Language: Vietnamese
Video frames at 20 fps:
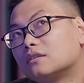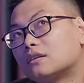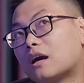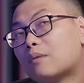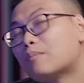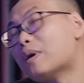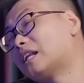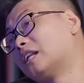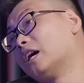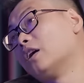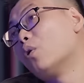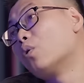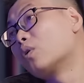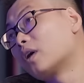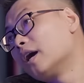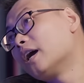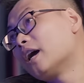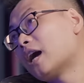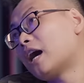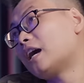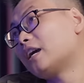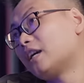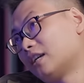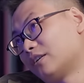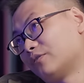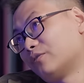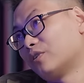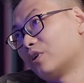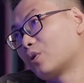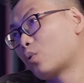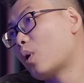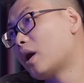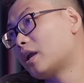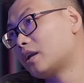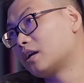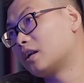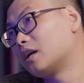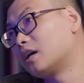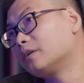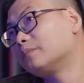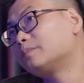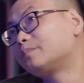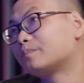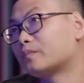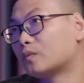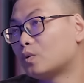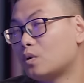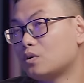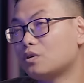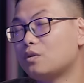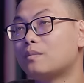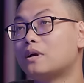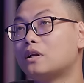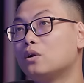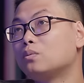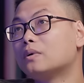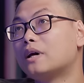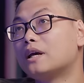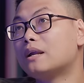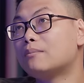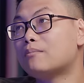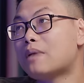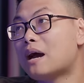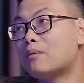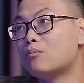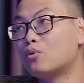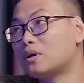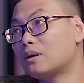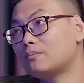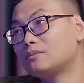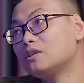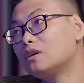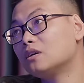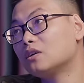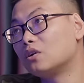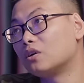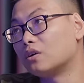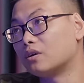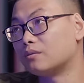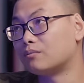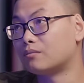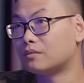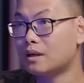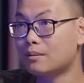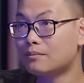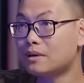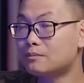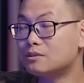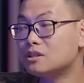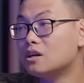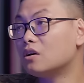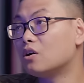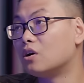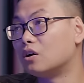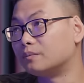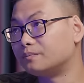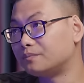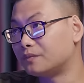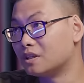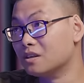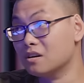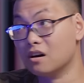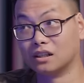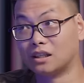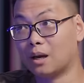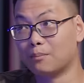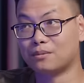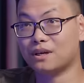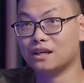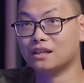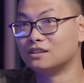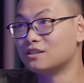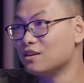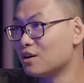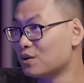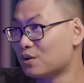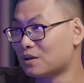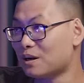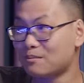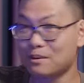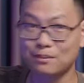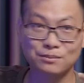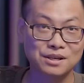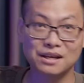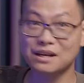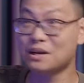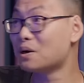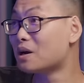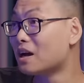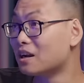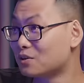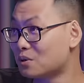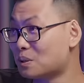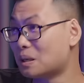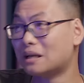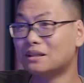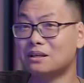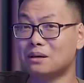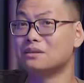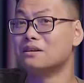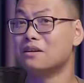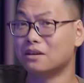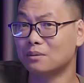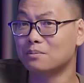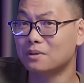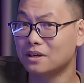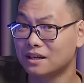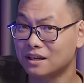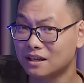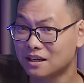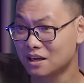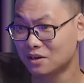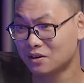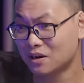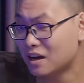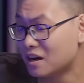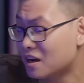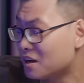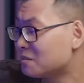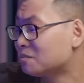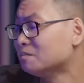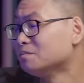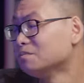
các bạn thấy ok hay, về quen cái đấy, đúng không? Nhưng mà lúc đấy là ba bốn năm trước rồi, năm năm trước rồi, nửa thập kỷ trước rồi, năm năm trước nghe nó gần, ừ. Đúng không? Nghe thử, nửa thập kỷ nghe nó khác ngay.